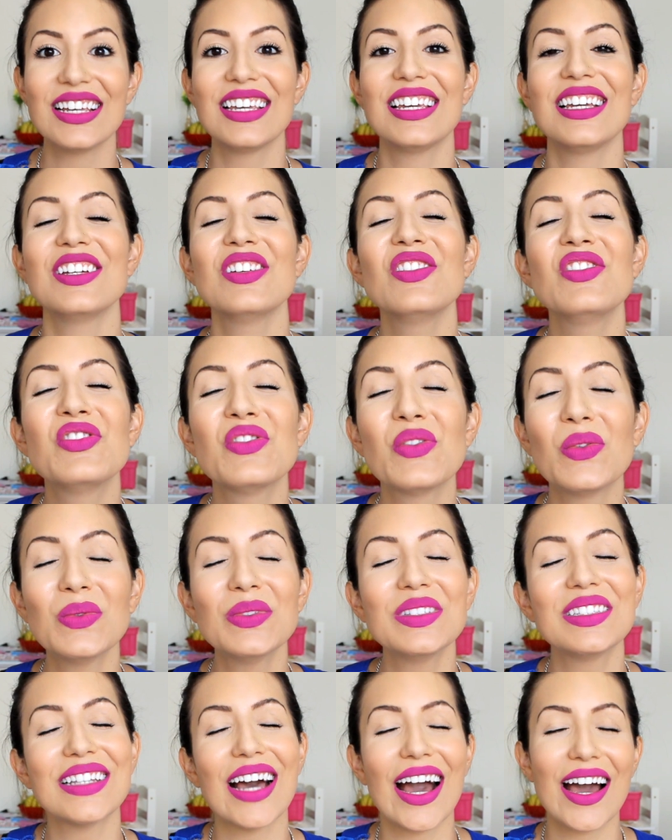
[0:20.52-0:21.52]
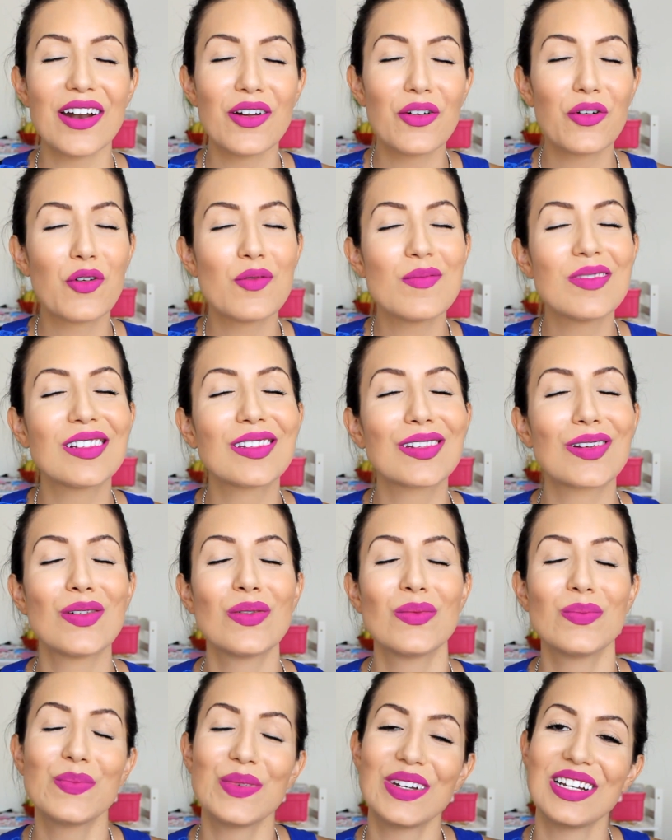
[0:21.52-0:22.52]
consegui juntar algumas
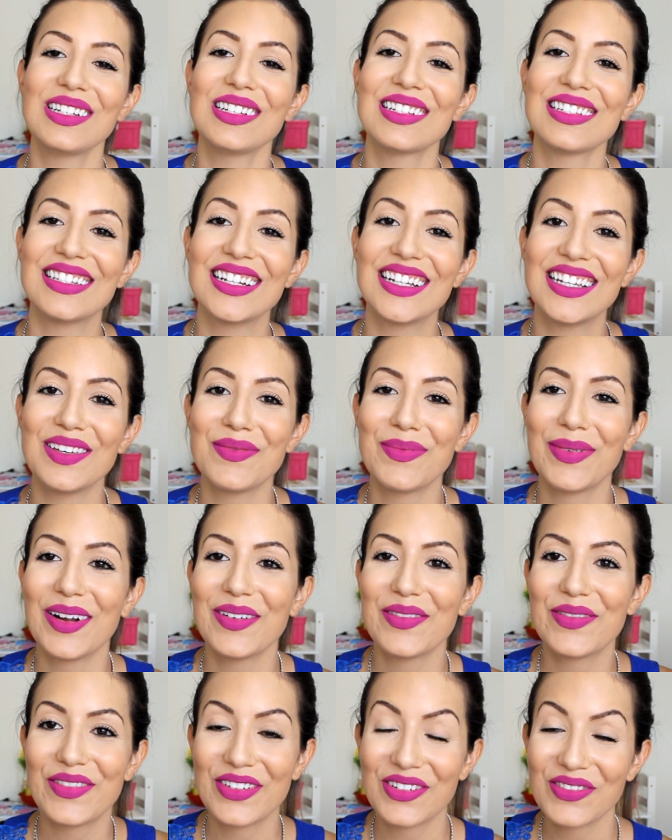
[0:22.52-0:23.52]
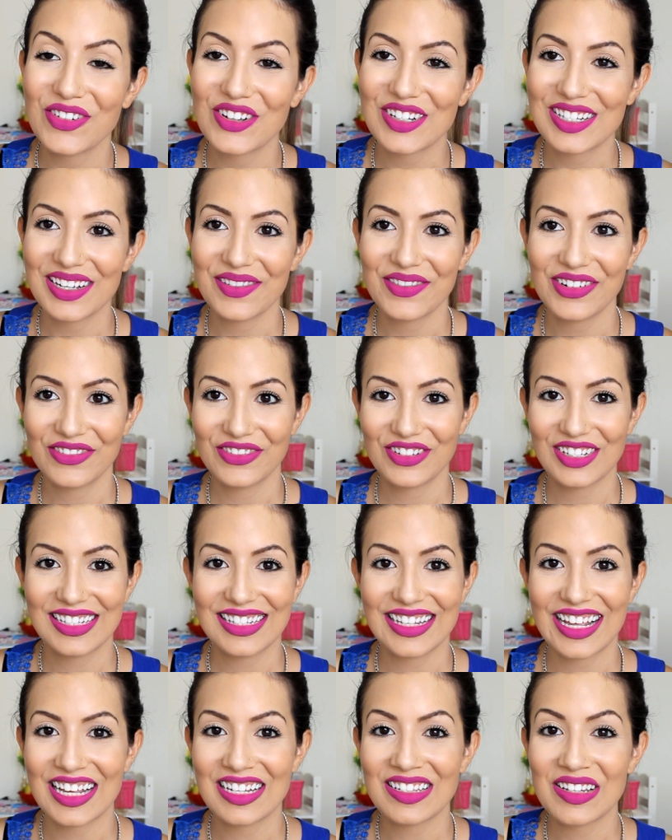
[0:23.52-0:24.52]
comprinhas aqui pra vir mostrar pra
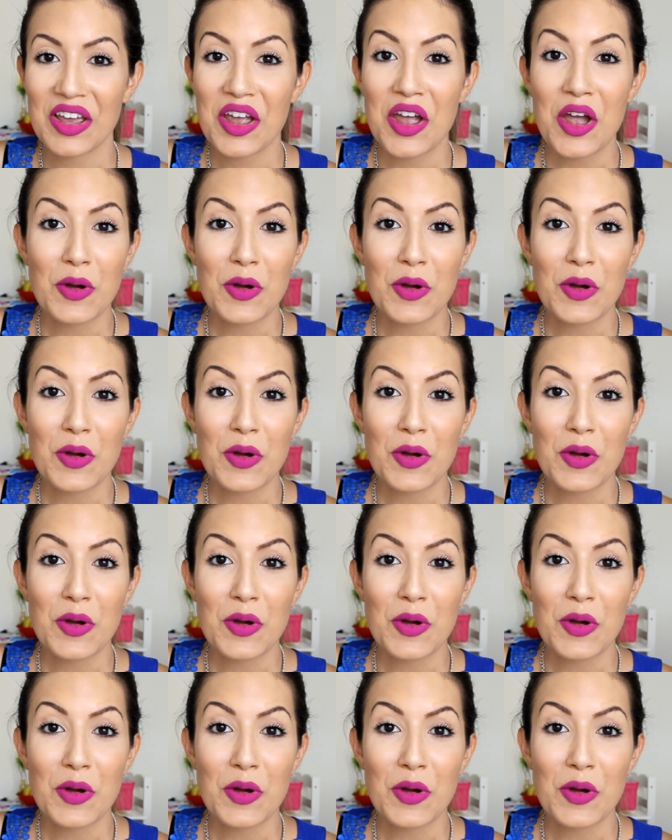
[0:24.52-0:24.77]
vocês,